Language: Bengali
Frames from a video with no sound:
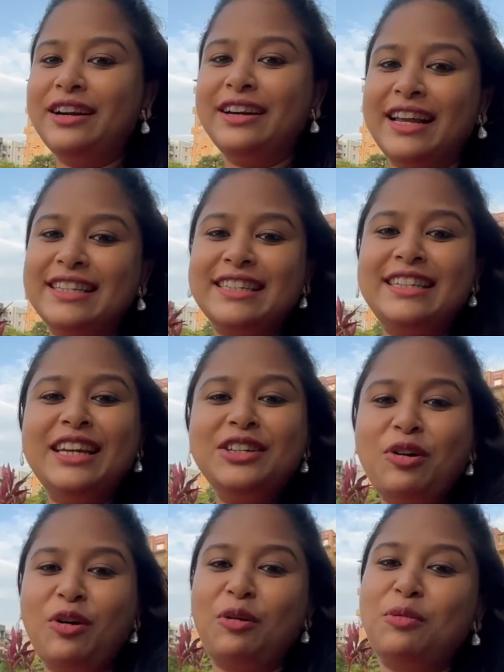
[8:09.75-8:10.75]
রেস্ট নিয়ে
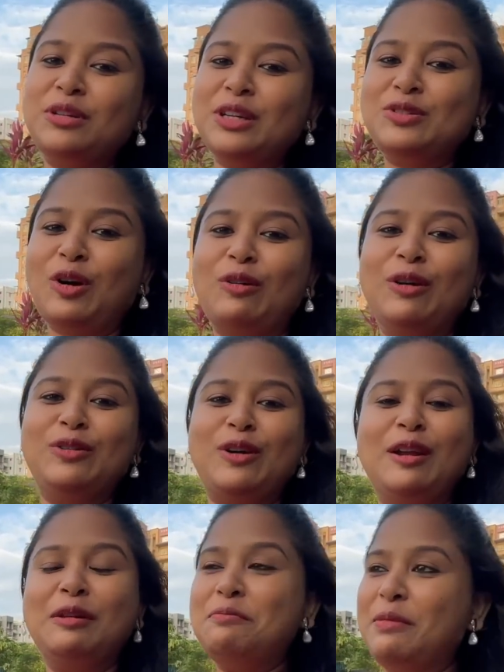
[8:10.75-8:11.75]
সৌরা বসে চলো
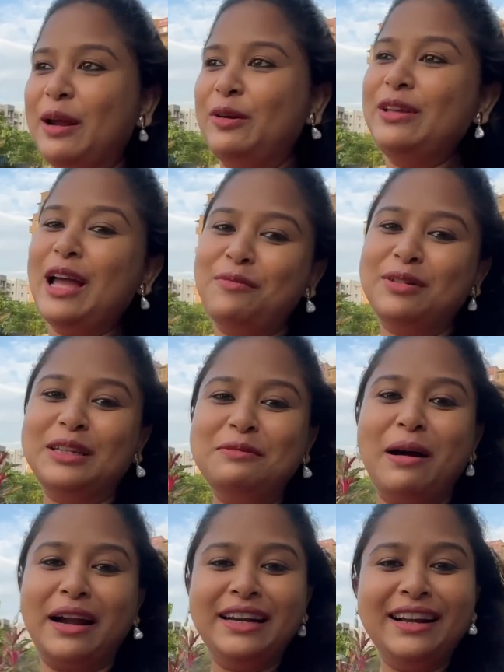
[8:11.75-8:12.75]
একটুখানি বেরোই আমাদের
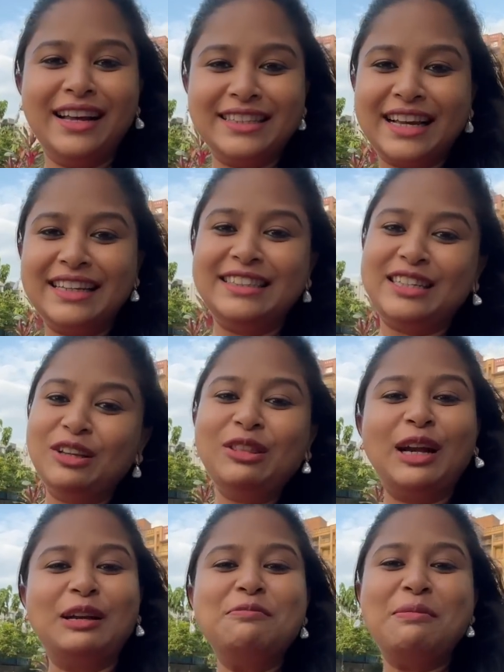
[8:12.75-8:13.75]
বাড়ির কাছাকাছি যেন তো
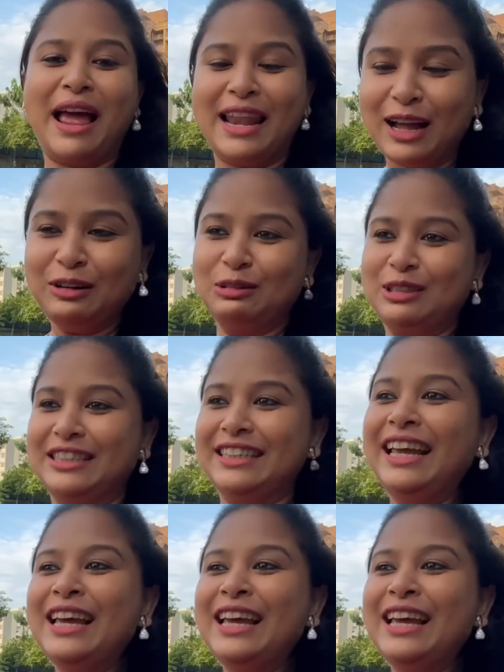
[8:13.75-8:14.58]
একটা মেলা হচ্ছে